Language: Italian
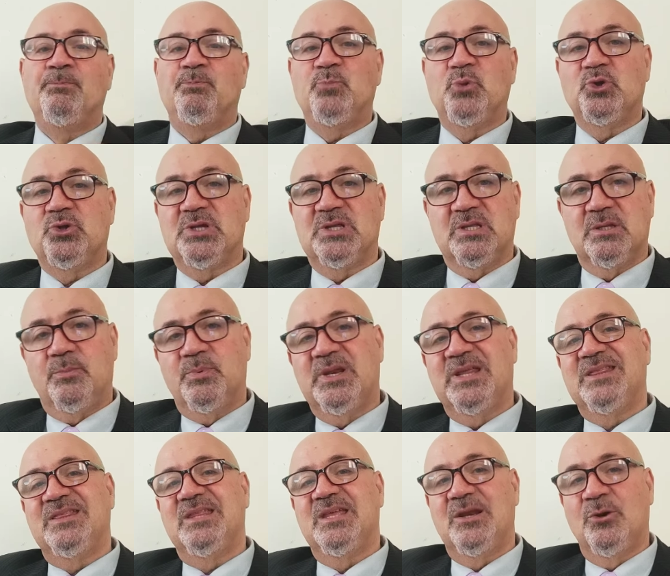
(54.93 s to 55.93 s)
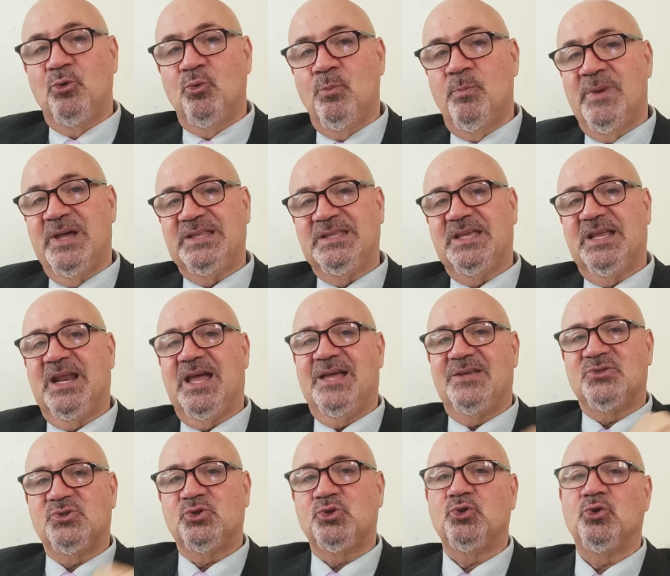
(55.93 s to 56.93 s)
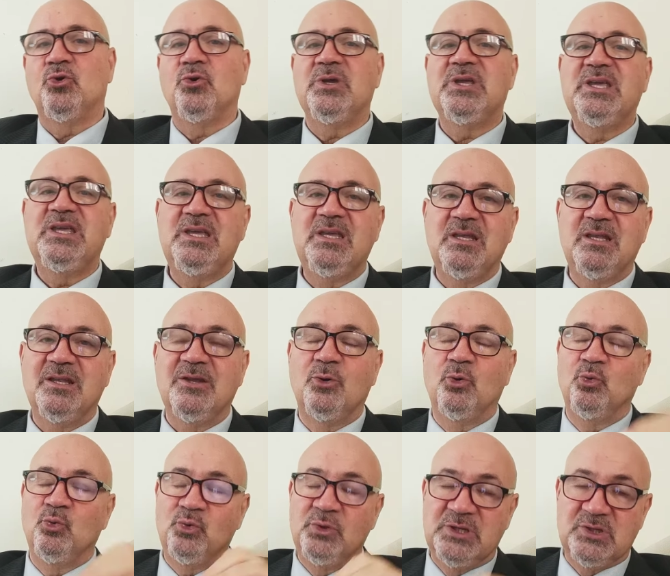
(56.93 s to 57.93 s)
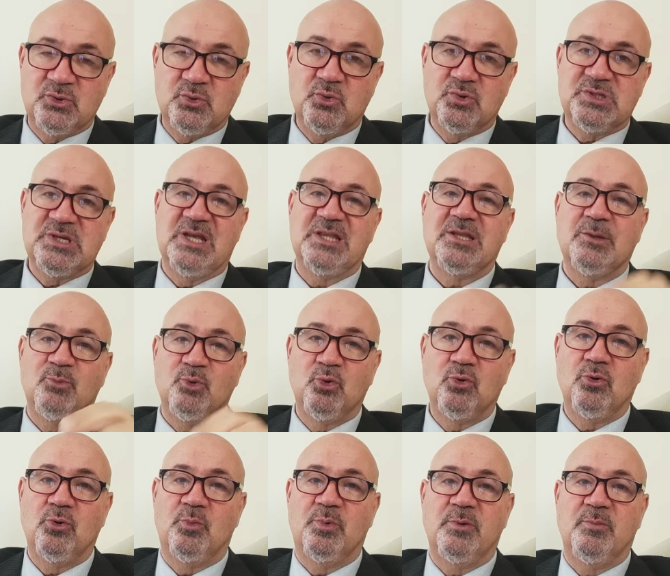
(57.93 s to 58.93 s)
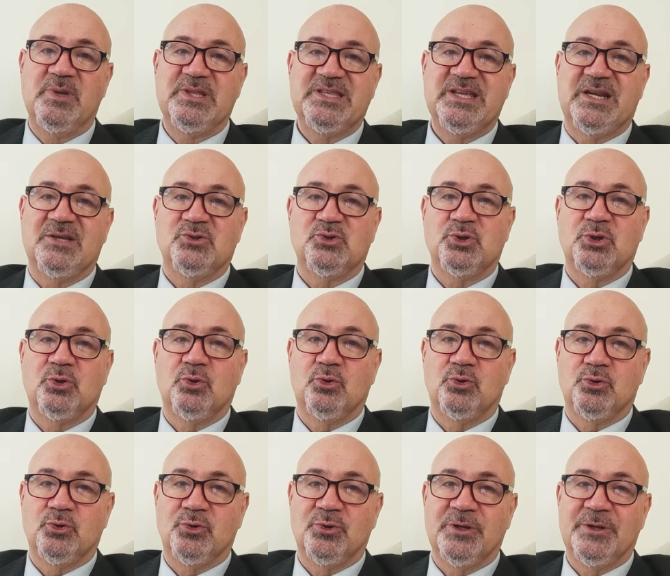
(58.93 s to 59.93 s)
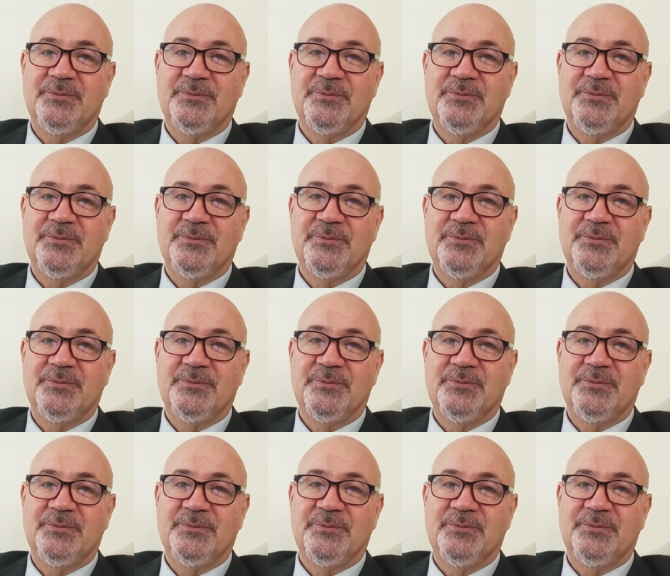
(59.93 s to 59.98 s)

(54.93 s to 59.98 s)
potete prendere un materasso, in, un, scusatemi, un coprimaterasso in cotone.